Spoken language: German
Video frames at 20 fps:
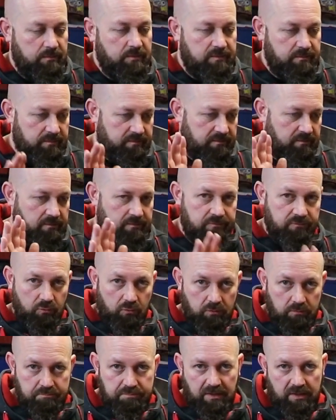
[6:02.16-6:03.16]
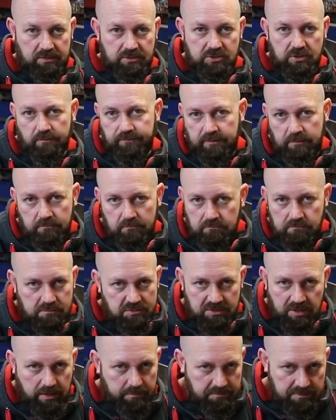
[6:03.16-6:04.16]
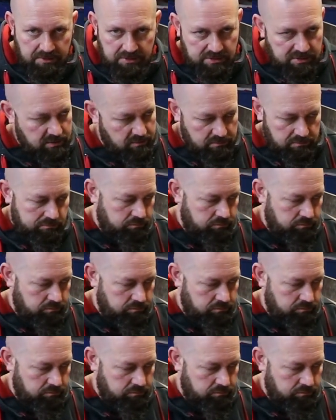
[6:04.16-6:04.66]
damit man es auch so praktisch auf dem Schreibtisch,